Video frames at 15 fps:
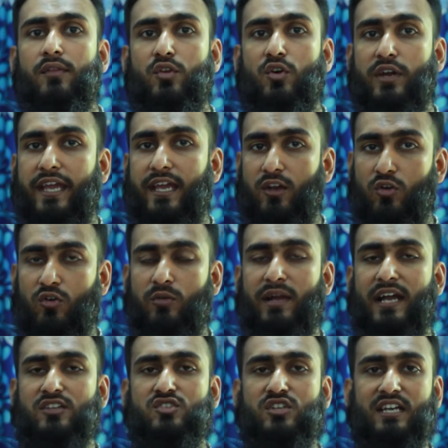তো এইরকম
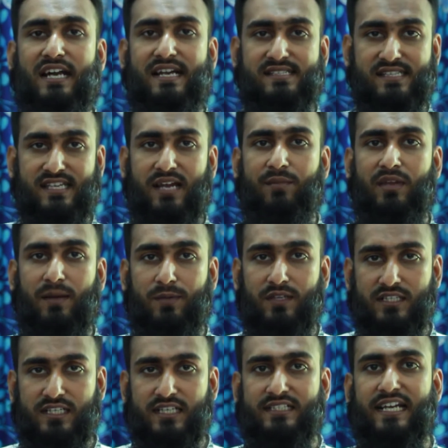একজনের আজকে আমি
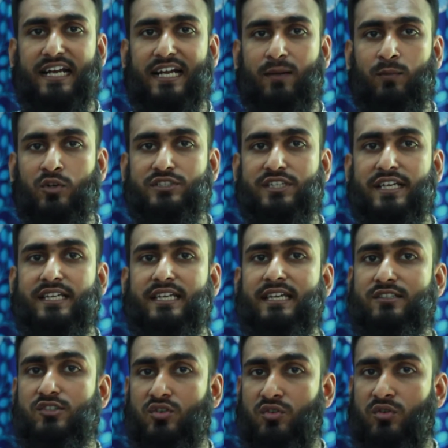আপনাদেরকে দেখাবো যে
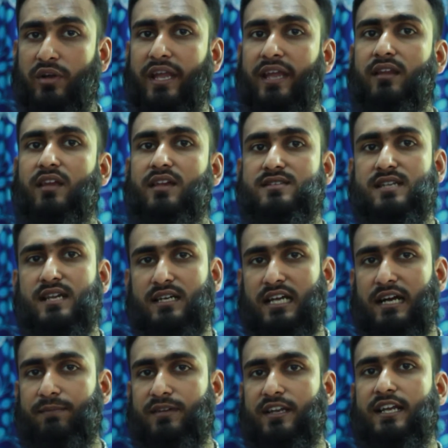কি জন্য এই
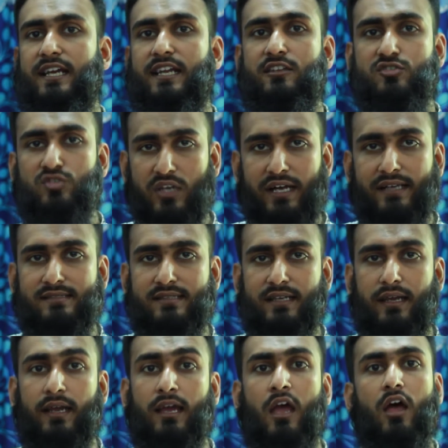রেজিস্টারটা আপনার এখানে চলে আসে